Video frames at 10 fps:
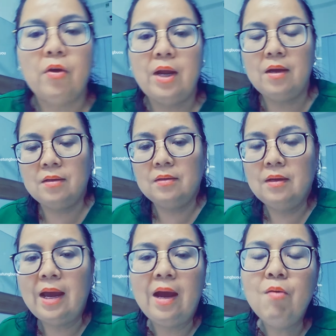thôi đó
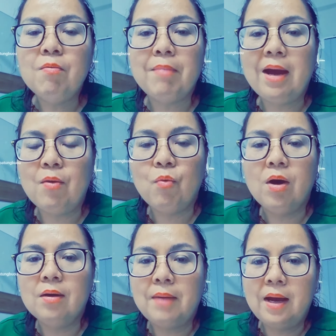áo một màu
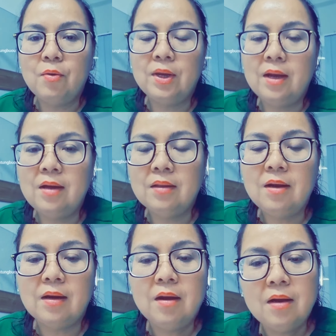quần màu gì đó tức
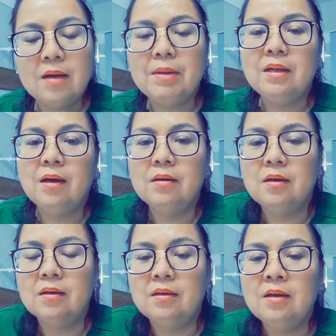là rất là bình
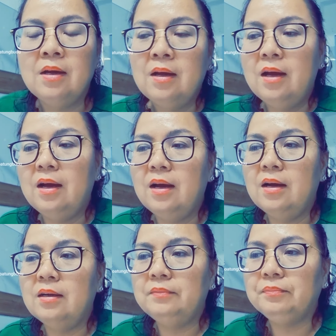thường
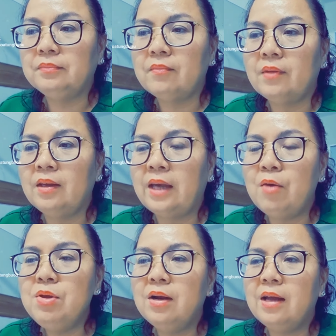à,
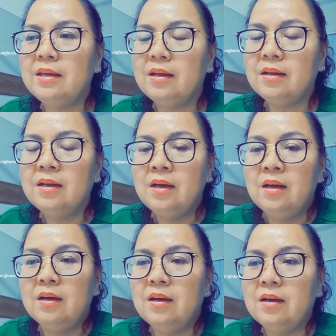kiểu như là về
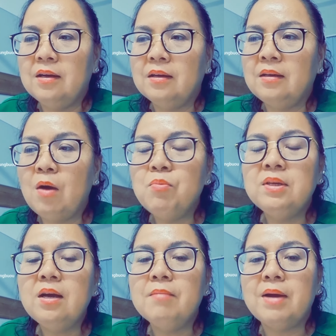à, công
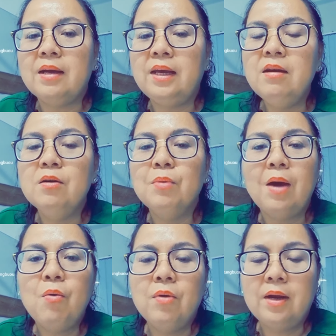chức mà nghỉ hưu
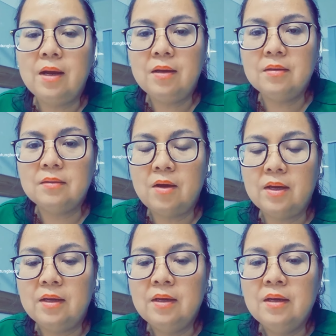lâu rồi đó
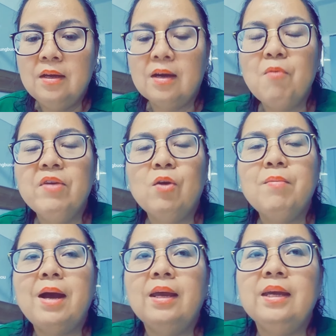rồi công việc của
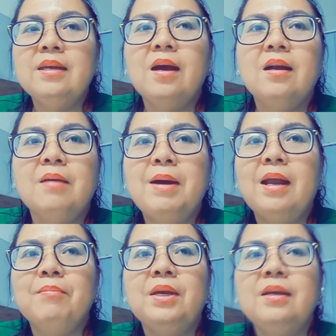bà hiện giờ là bà
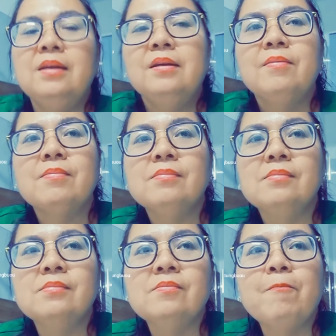làm gì ở
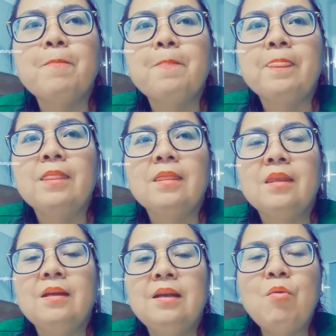nhà nội trợ
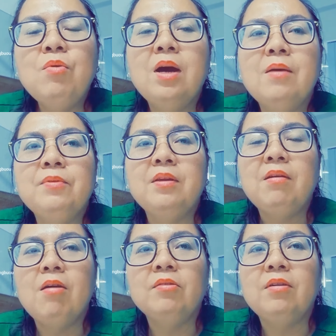nấu cơm cho
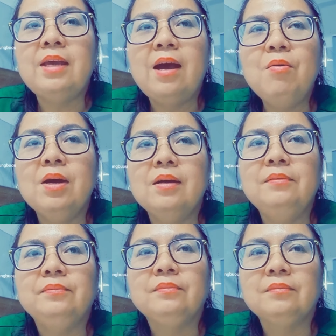con cho cháu hả
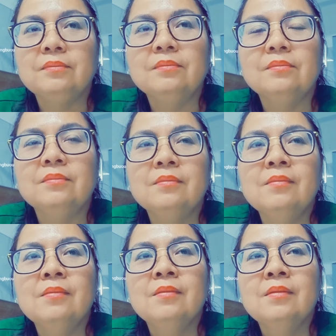dạ, nấu ừ. cơm ăn